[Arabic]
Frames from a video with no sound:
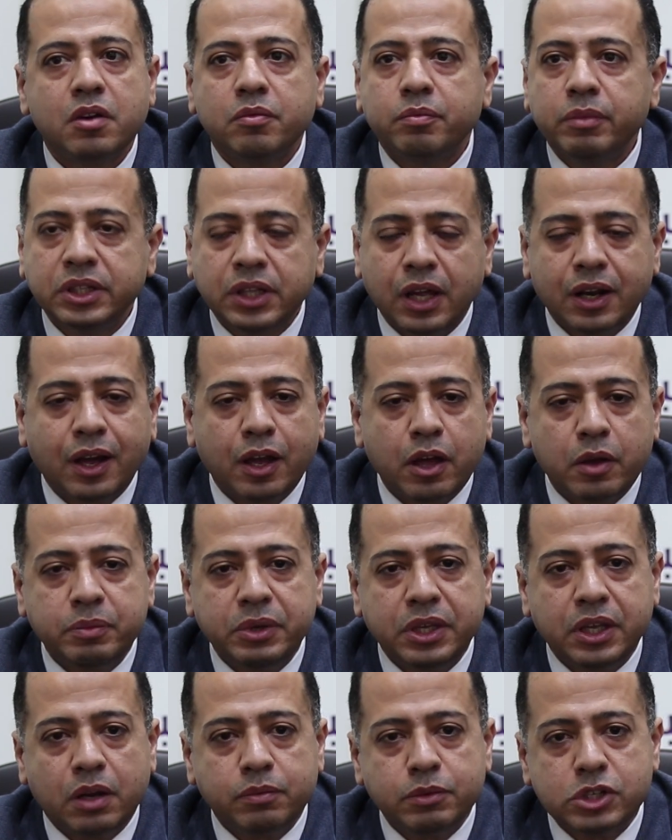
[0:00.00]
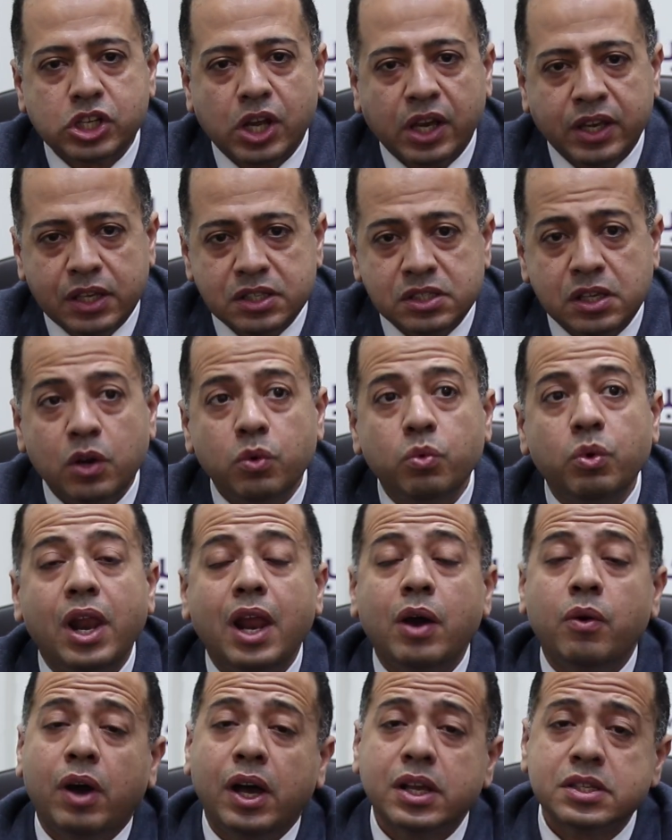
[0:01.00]
بدرجه كبيره مش هيحصل
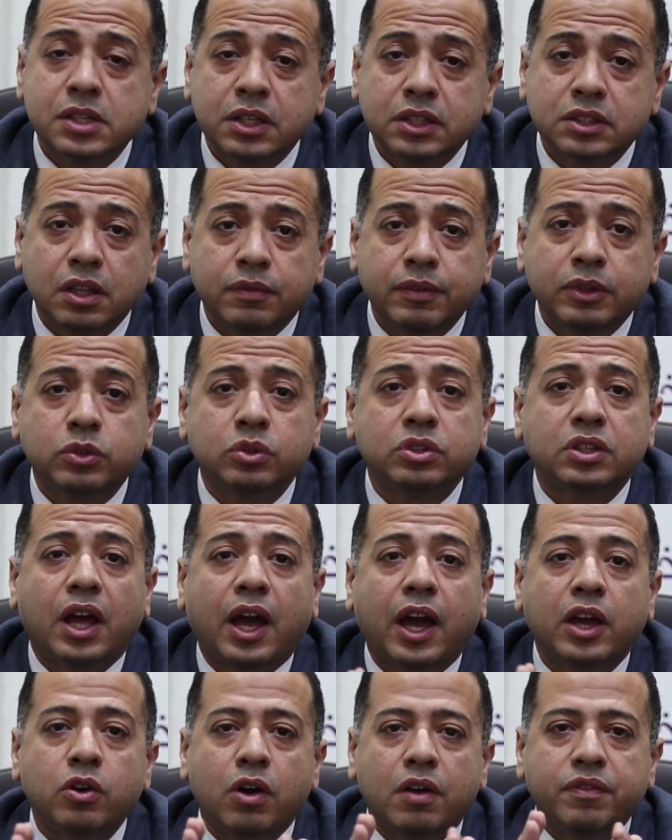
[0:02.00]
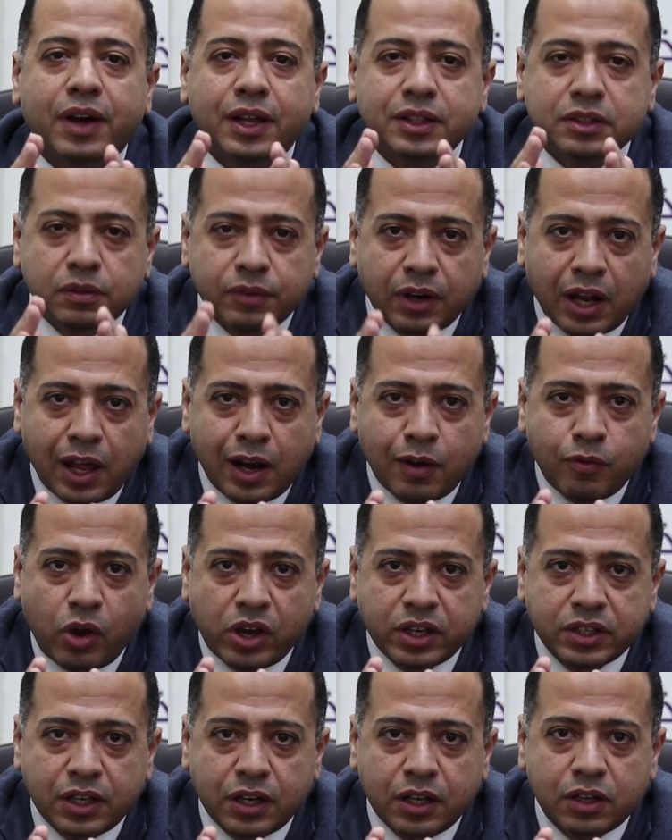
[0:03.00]
ولو حصل التمدد هيقف عند مرحله
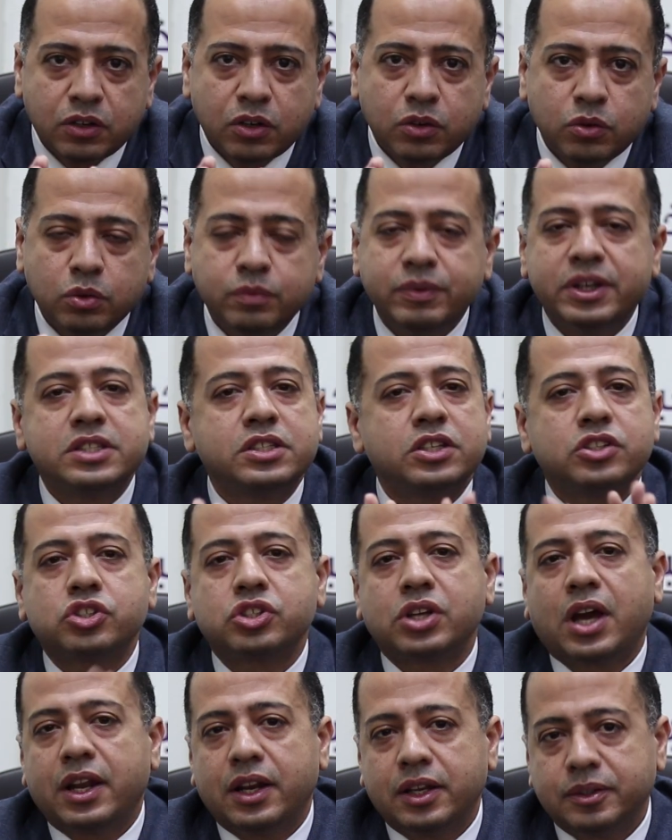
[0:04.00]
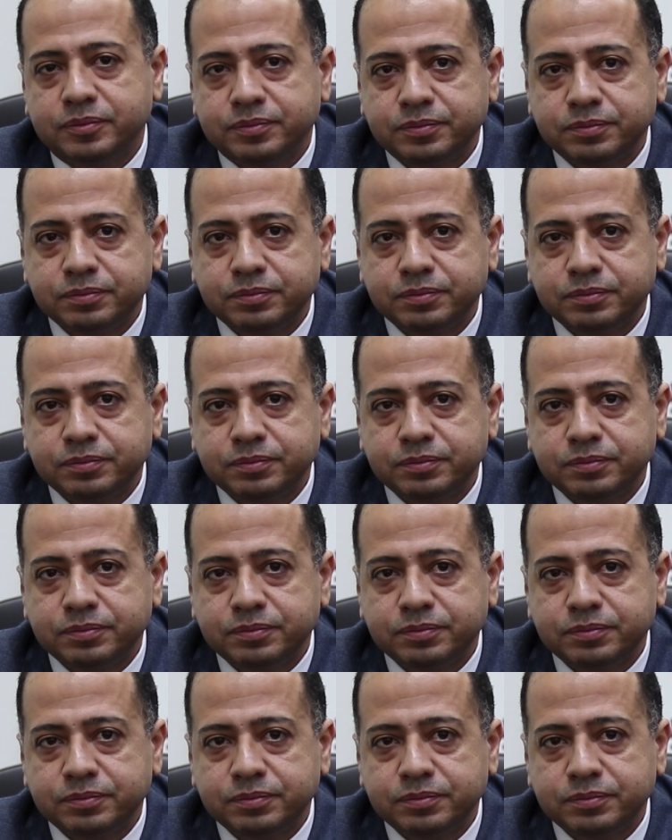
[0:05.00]
معينه وما يزيدش عنها